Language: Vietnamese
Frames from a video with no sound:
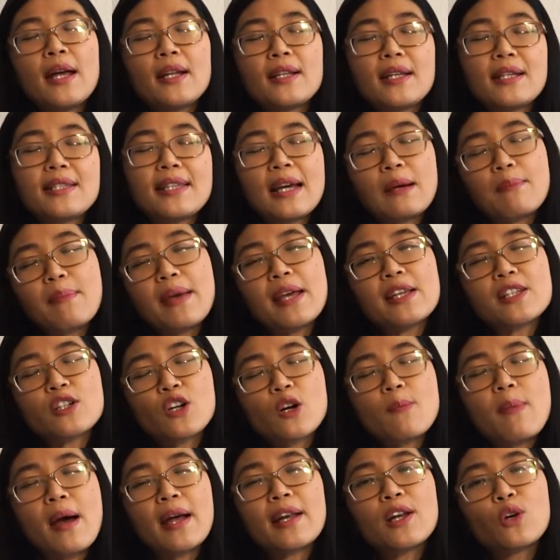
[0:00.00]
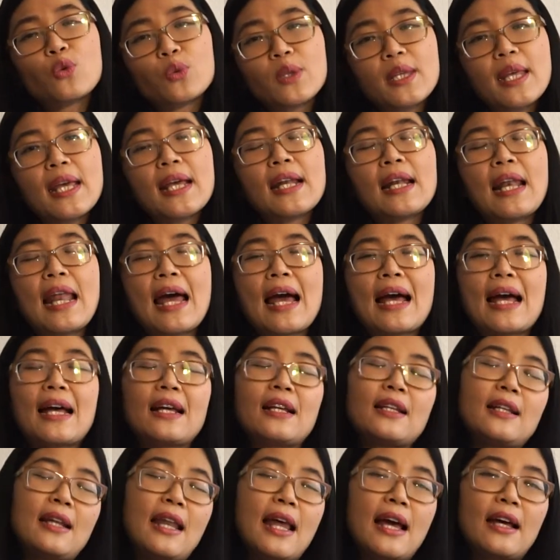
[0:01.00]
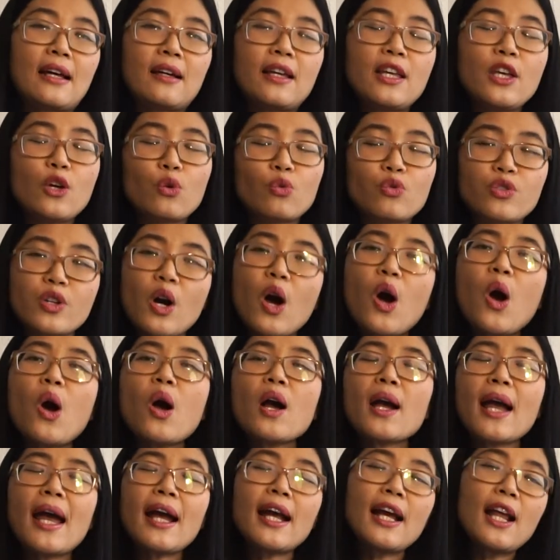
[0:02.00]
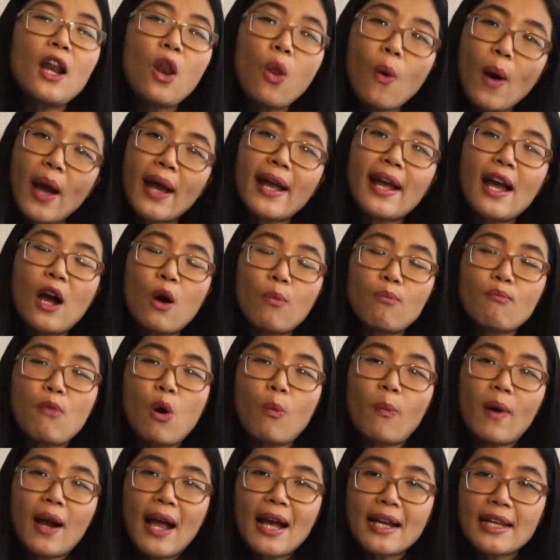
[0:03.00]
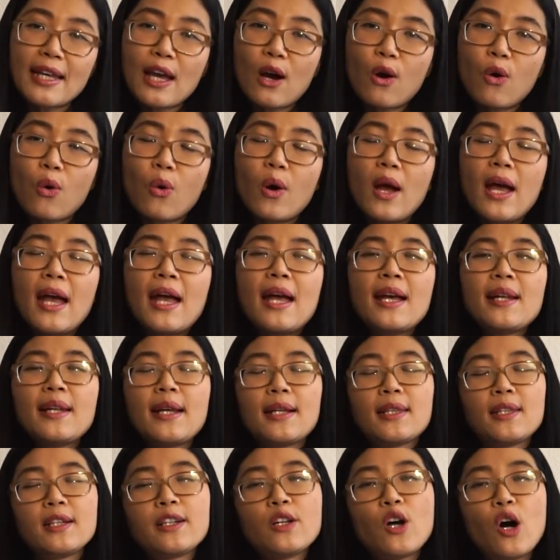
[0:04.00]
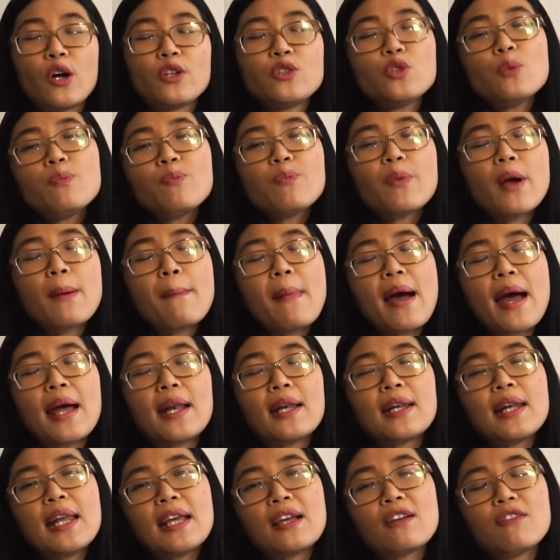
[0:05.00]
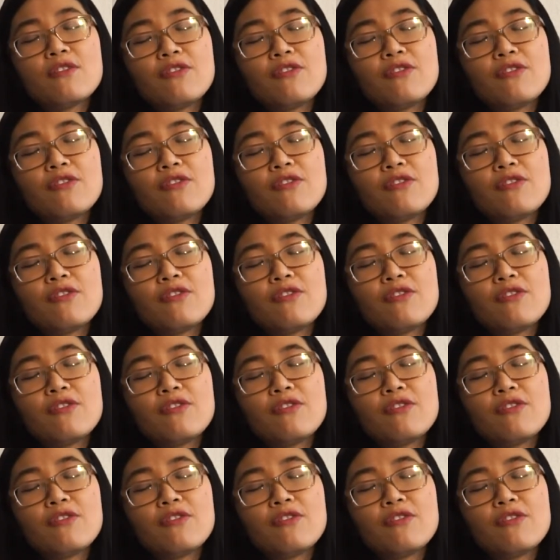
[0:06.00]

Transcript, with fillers: sẽ trang bị cho các bạn đầu tiên là là hiểu rõ các cái loại học bổng khác nhau để từ đó giúp các bạn định